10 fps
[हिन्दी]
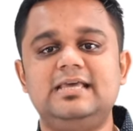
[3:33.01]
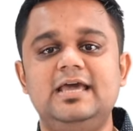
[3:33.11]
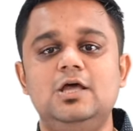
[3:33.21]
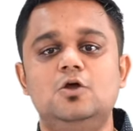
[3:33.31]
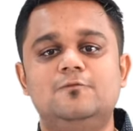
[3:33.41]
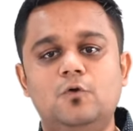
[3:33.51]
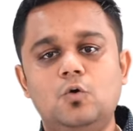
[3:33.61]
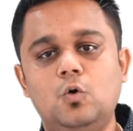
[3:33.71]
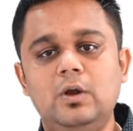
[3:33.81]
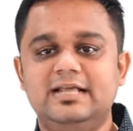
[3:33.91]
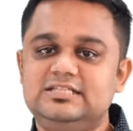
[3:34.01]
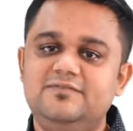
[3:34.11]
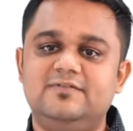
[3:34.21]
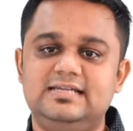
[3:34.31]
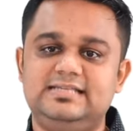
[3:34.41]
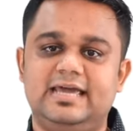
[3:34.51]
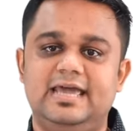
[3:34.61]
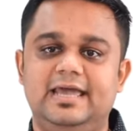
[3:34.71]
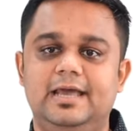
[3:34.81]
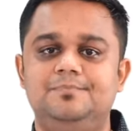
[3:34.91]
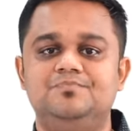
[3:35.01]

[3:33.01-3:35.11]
से वो गोल अचीव कर सकेंगे